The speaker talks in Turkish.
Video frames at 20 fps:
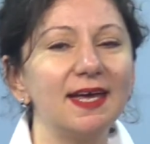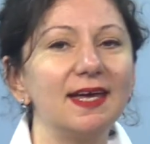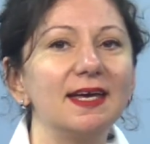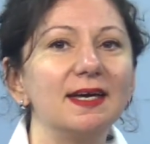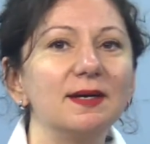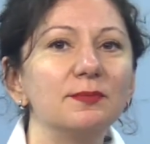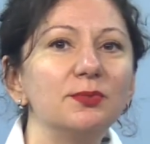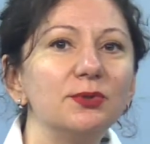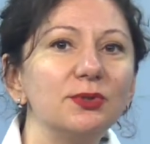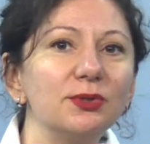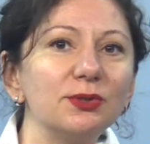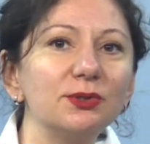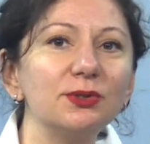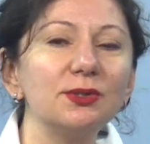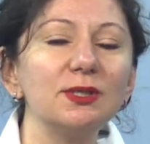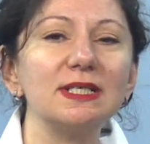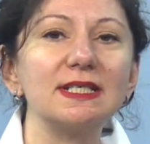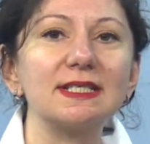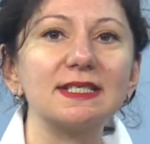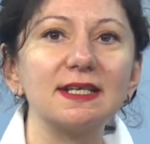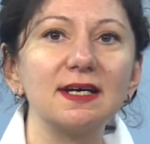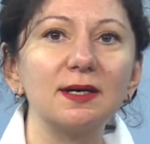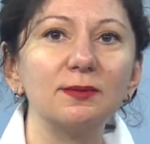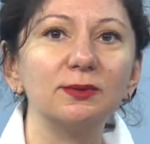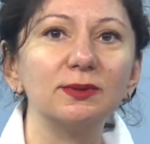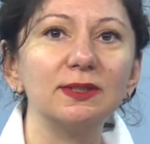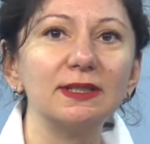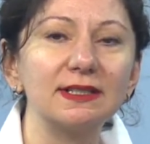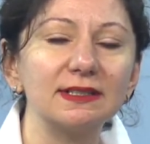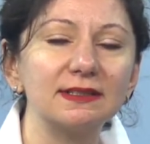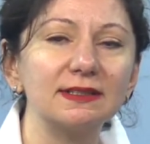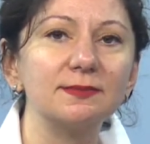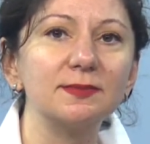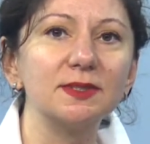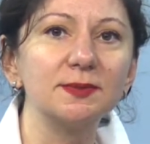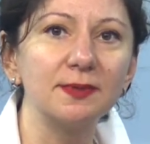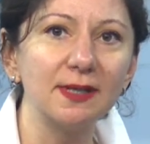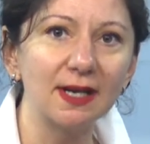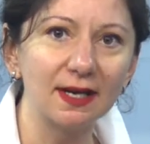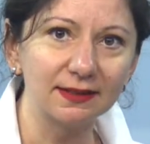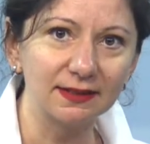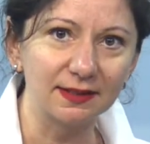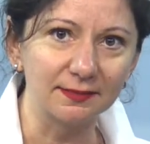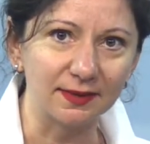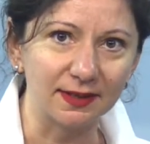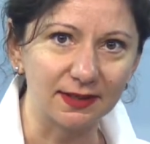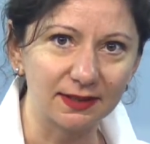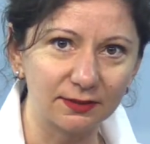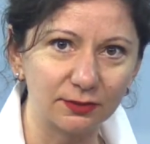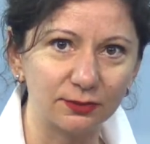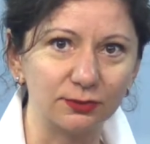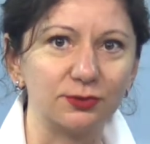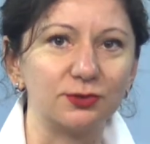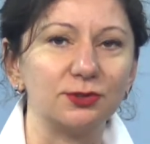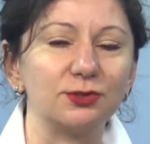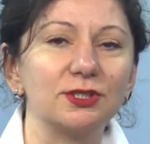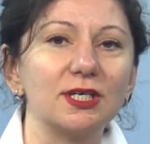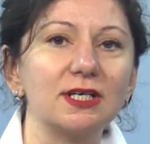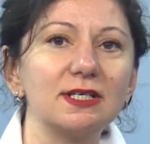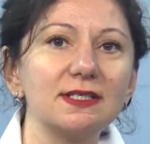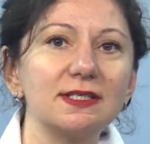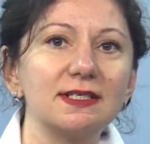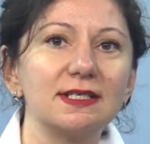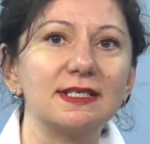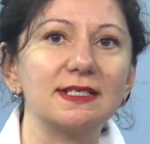Ee, bugün İstanbul'da katılımcı planlama konuşacağız.